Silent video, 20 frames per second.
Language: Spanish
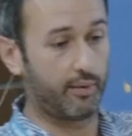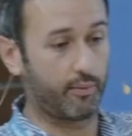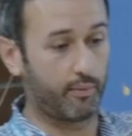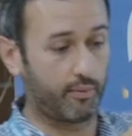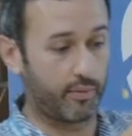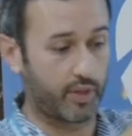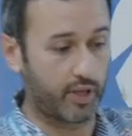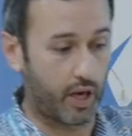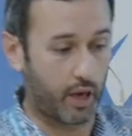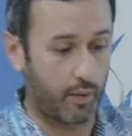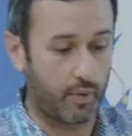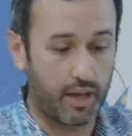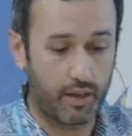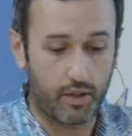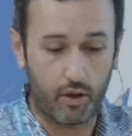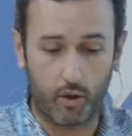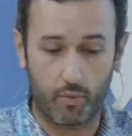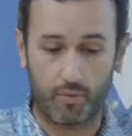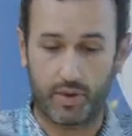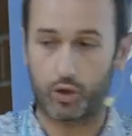
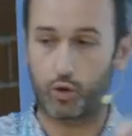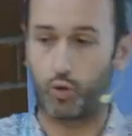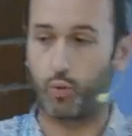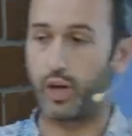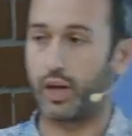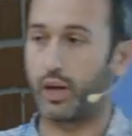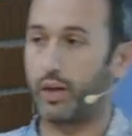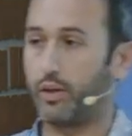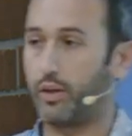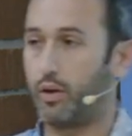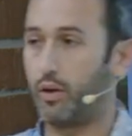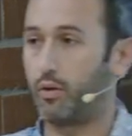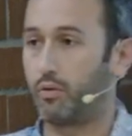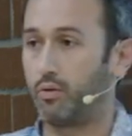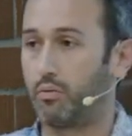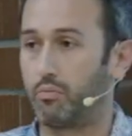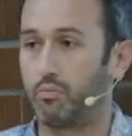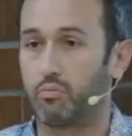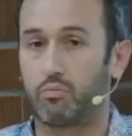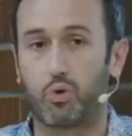servicio más
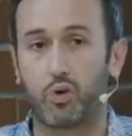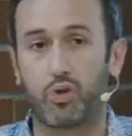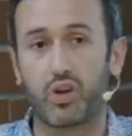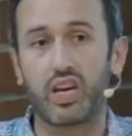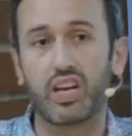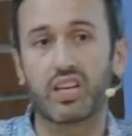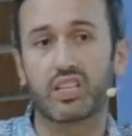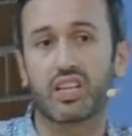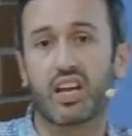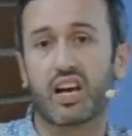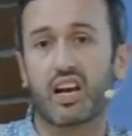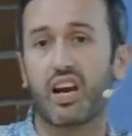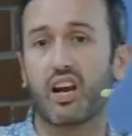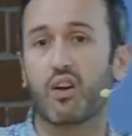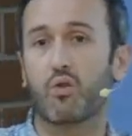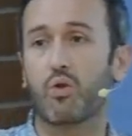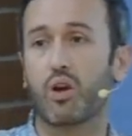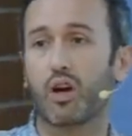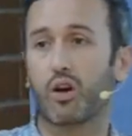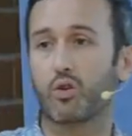ubicación. ¿Podrías darle
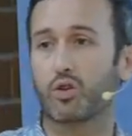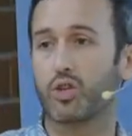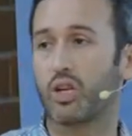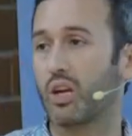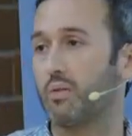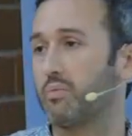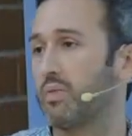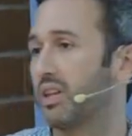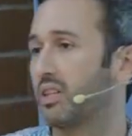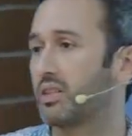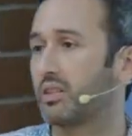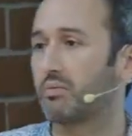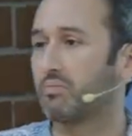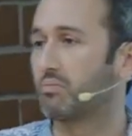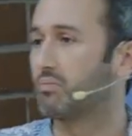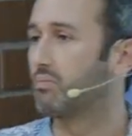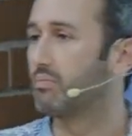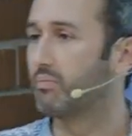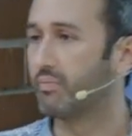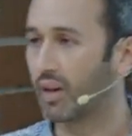alguna cosilla más?
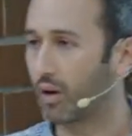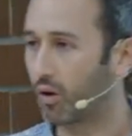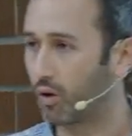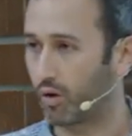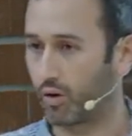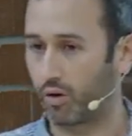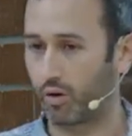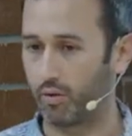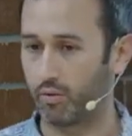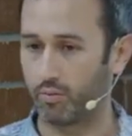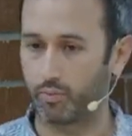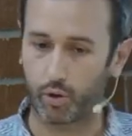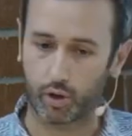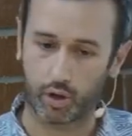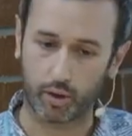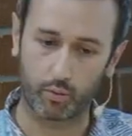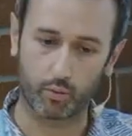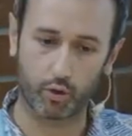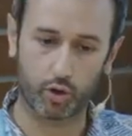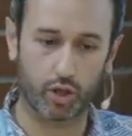Mejor no, porque
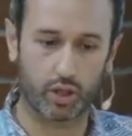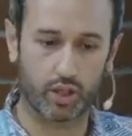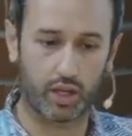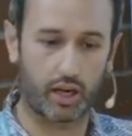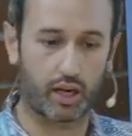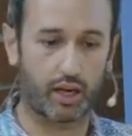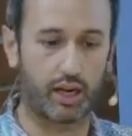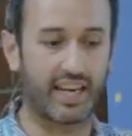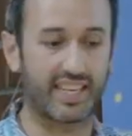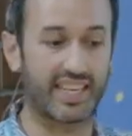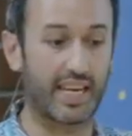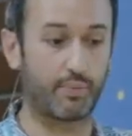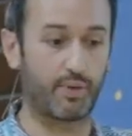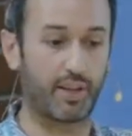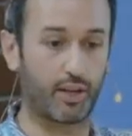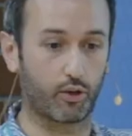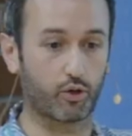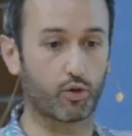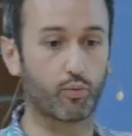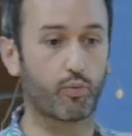vamos a ser
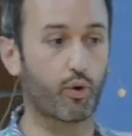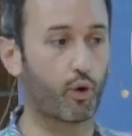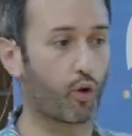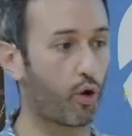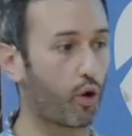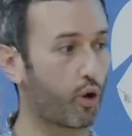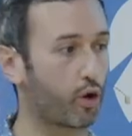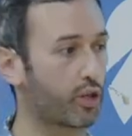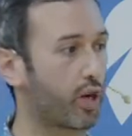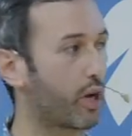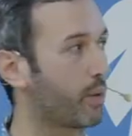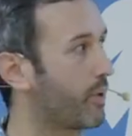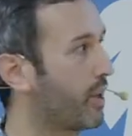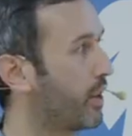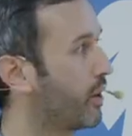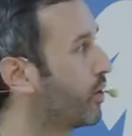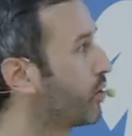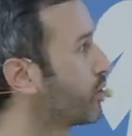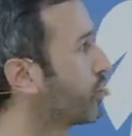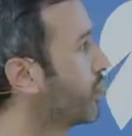asépticos un poco con los servicios.